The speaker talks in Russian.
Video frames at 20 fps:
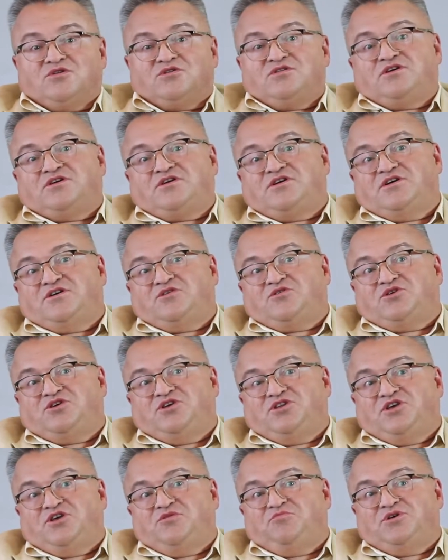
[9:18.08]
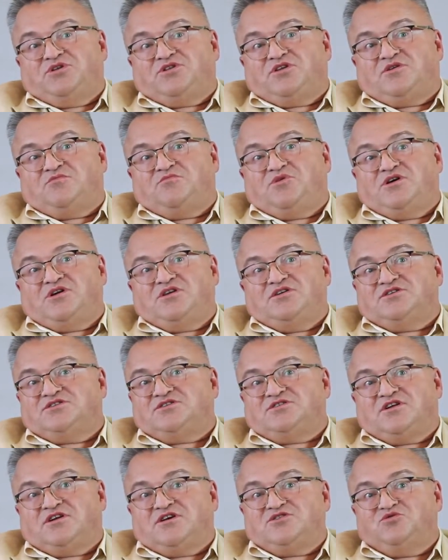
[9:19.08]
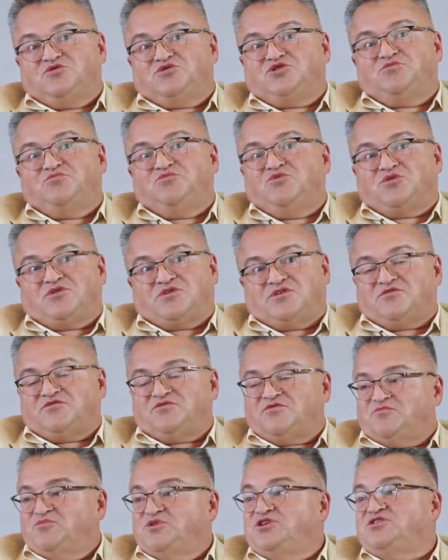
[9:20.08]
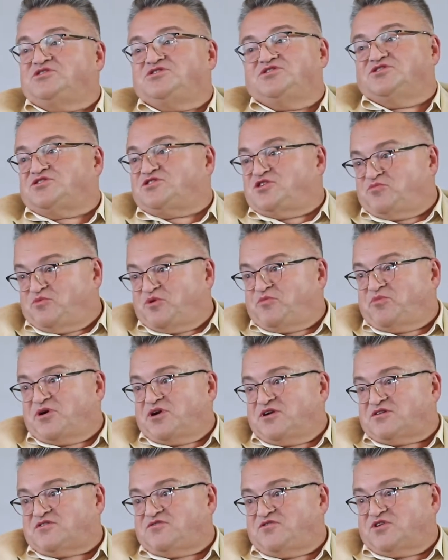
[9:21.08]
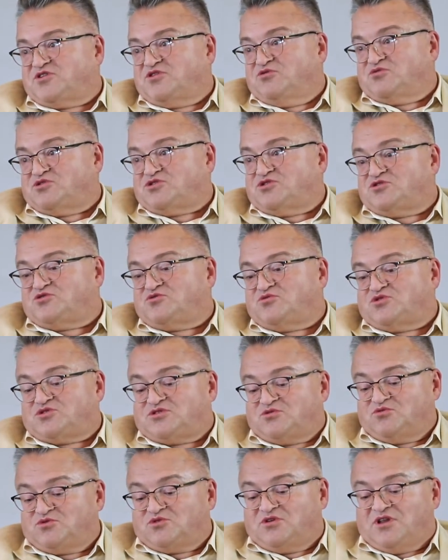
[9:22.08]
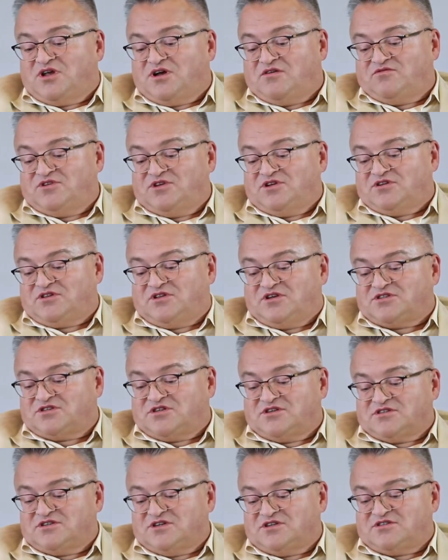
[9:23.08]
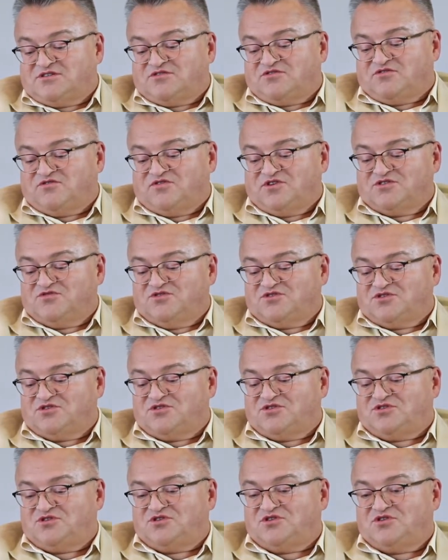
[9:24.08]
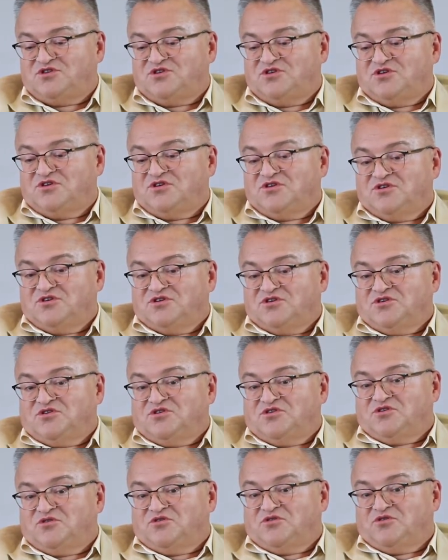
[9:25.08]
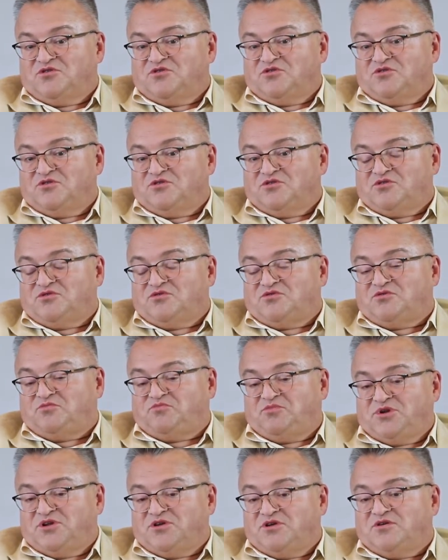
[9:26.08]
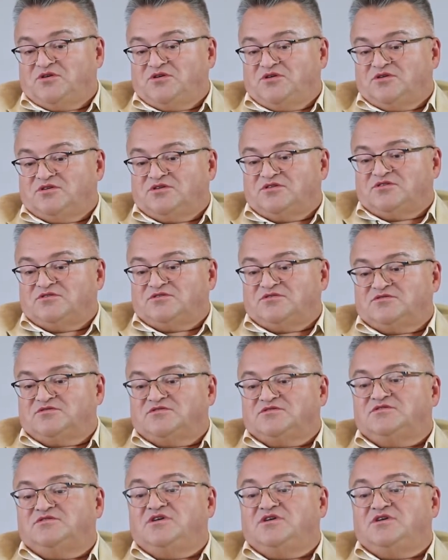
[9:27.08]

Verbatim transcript: Да к, к ингибиторам холинэстеразы очень много медицинских препаратов относится. То есть тут главное, так сказать, вызвать Э, замедление э, всех функций.